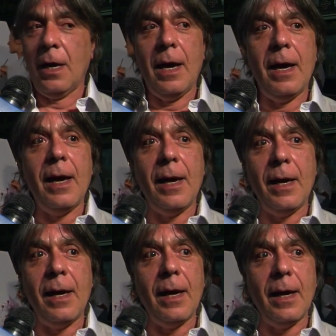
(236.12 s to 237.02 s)
E,
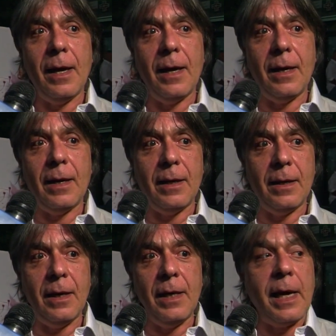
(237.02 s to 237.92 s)

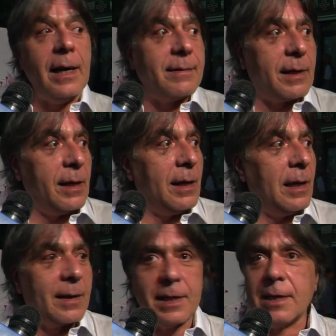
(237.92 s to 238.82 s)
eh, e
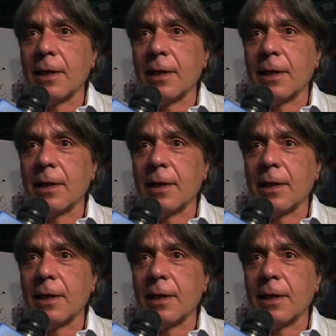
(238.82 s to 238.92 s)
niente.